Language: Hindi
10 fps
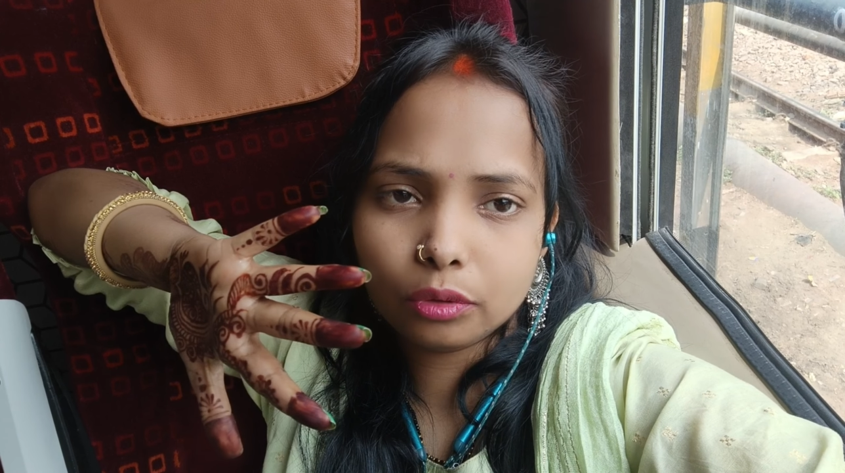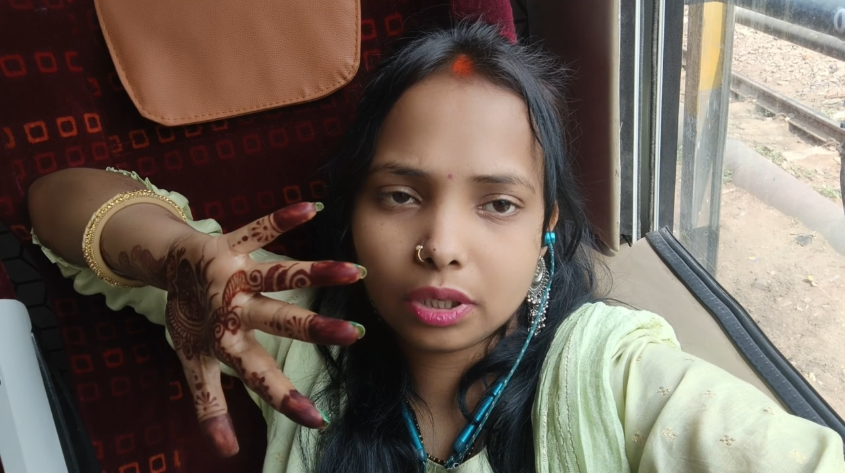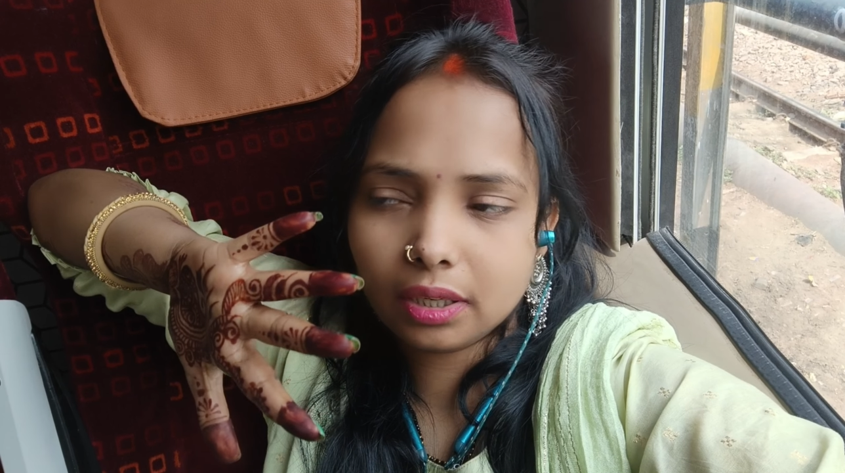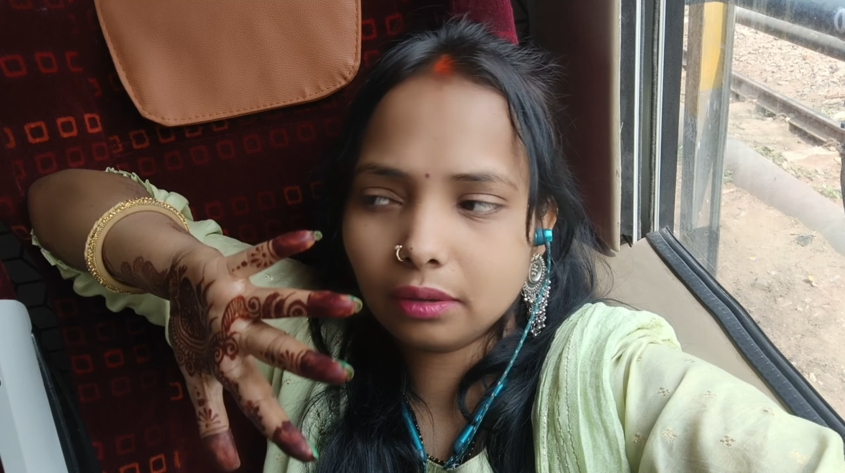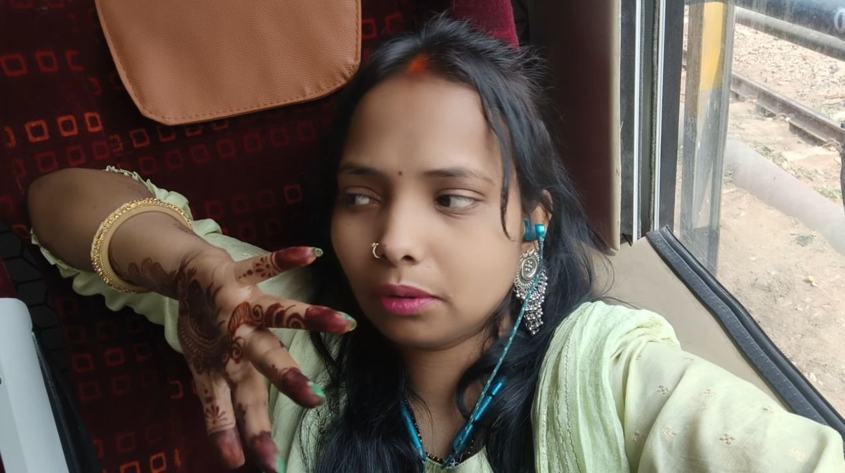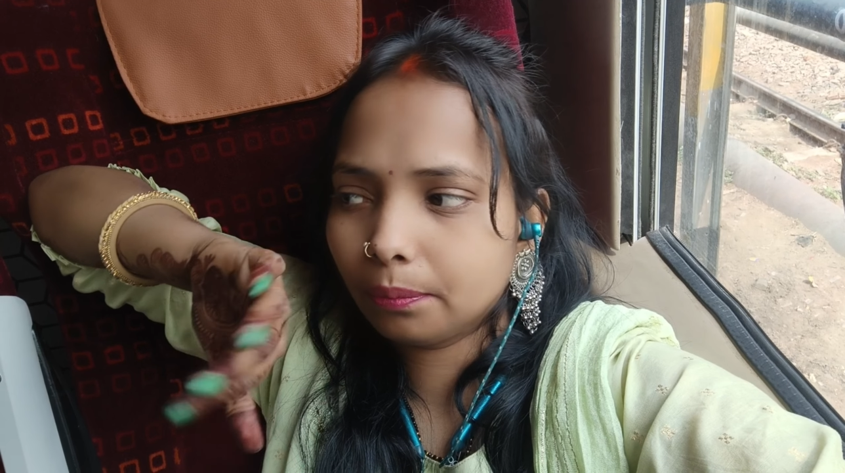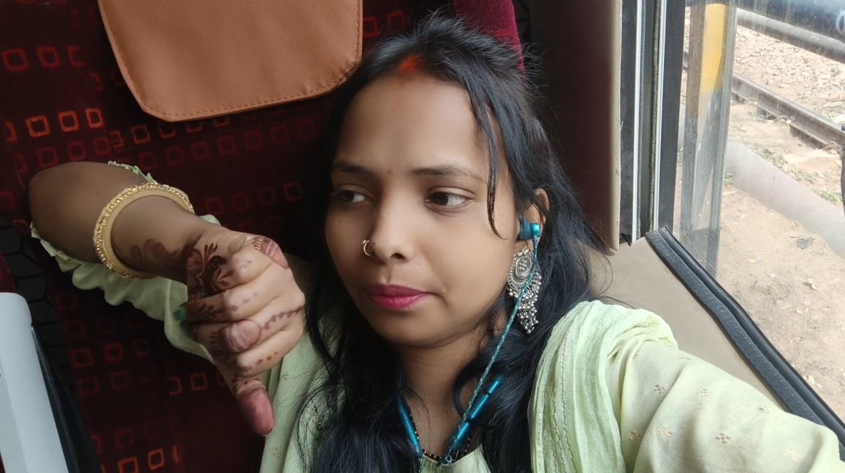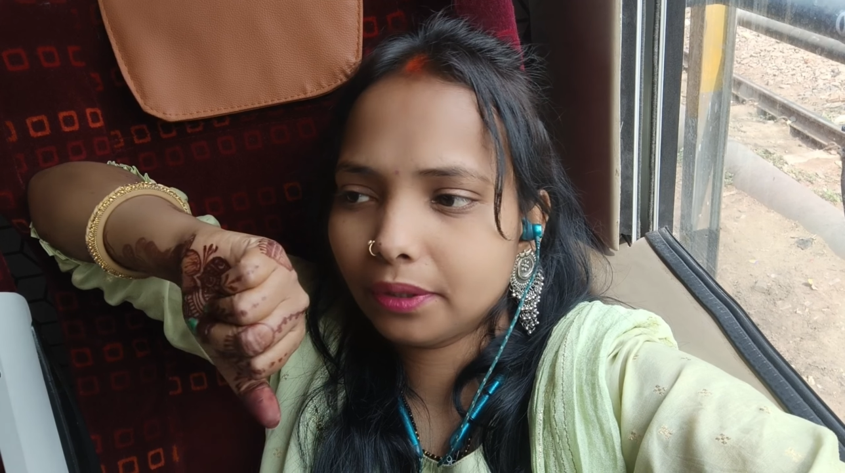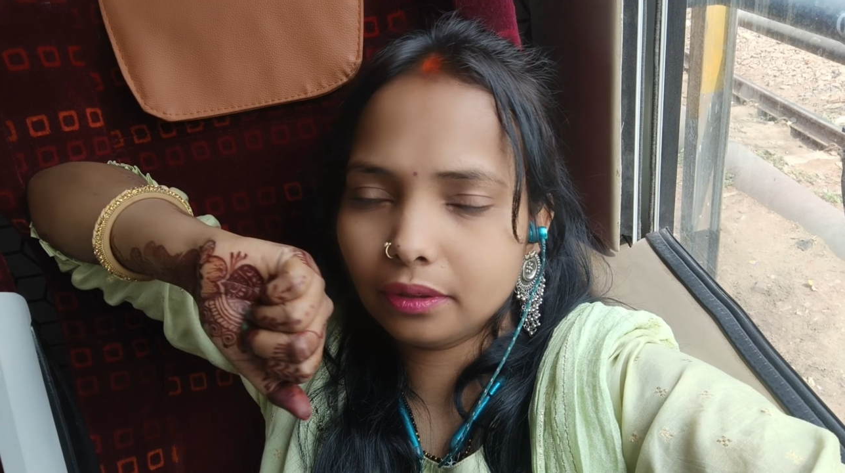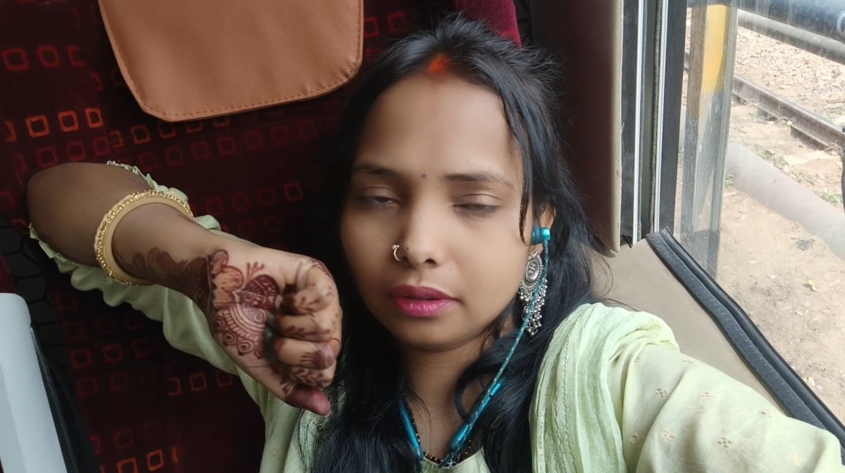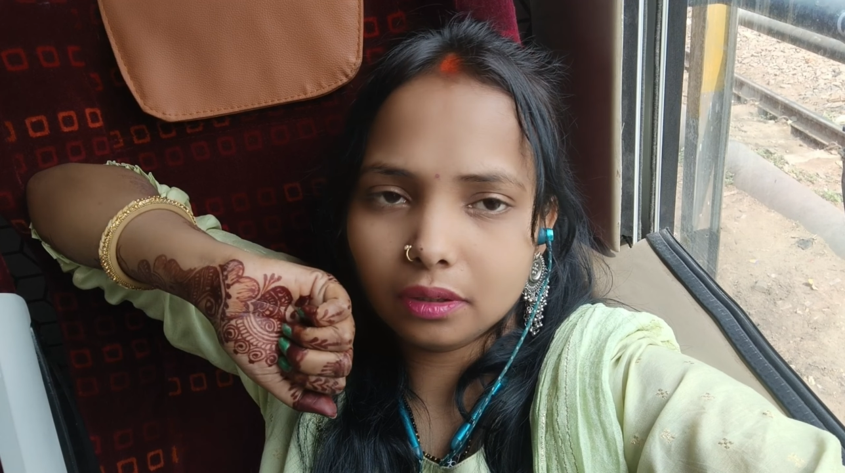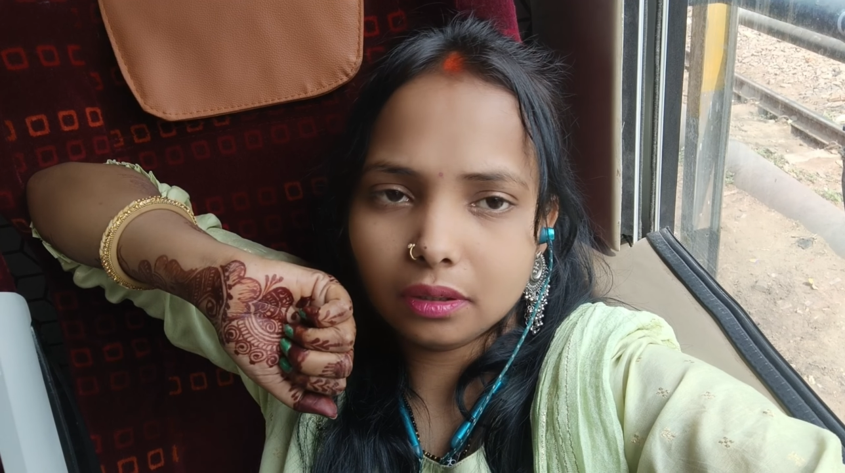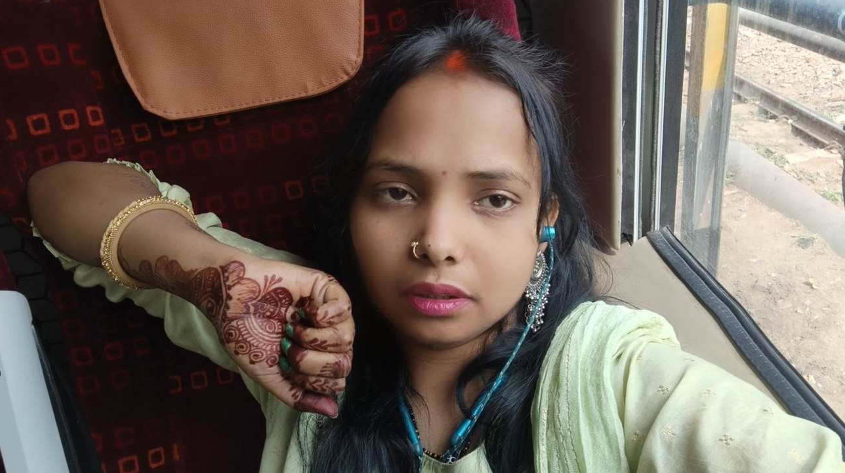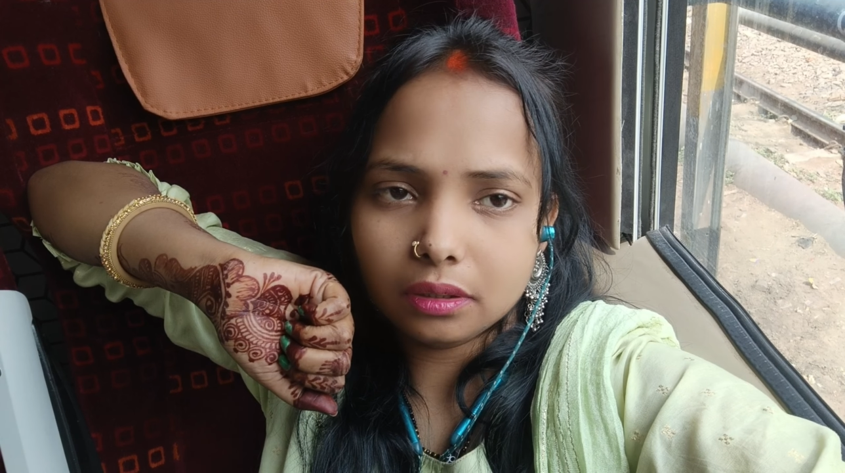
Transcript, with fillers: हो रहा है